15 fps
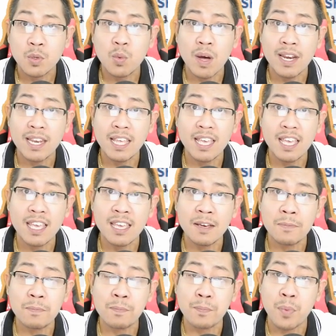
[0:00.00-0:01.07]
ทุกวันนี้
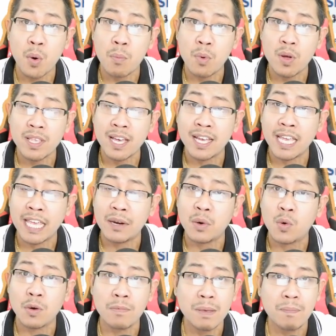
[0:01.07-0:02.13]
ผมก็ยังเห็น
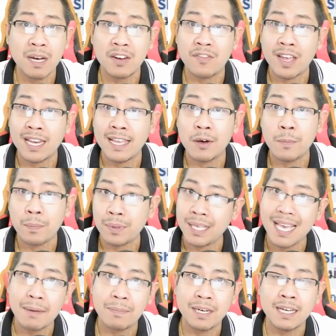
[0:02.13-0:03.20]
คนไม่เปิดไฟเลี้ยว
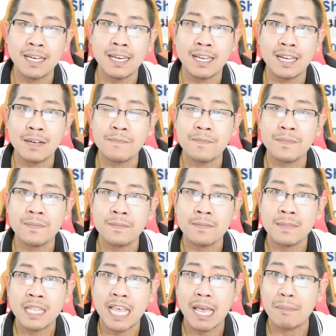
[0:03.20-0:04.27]
เพียบเลยนะครับ
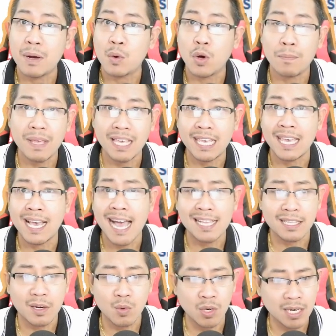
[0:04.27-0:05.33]
แถมบางคนแม่งขี่กลา
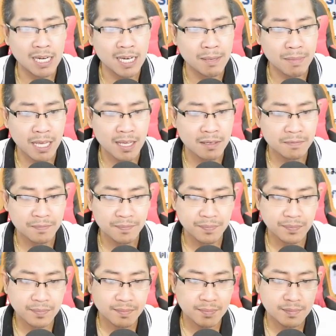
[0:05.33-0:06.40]
งถนนเลยไหม
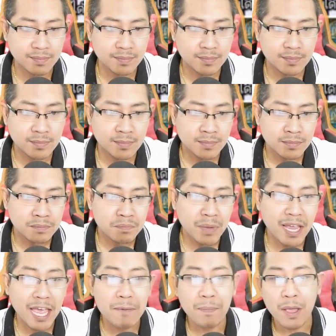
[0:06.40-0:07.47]

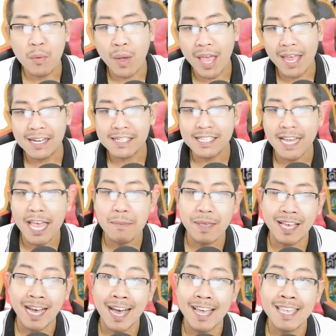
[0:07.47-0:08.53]
ไม่ให้ไปแว้นจะให้
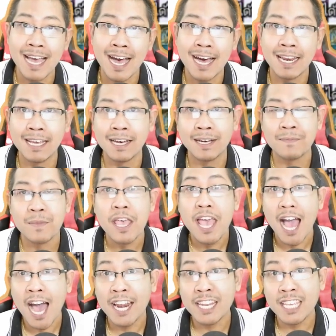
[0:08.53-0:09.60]
ไปขายยาเหรอ
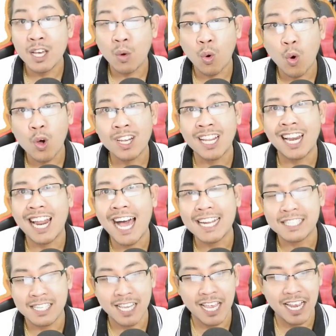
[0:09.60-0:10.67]
อันนี้โคตรคลา
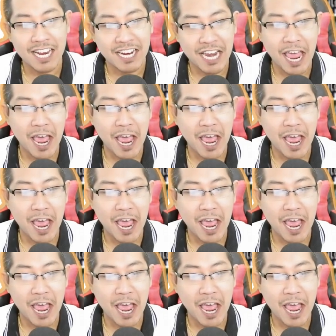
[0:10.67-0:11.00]
สสิก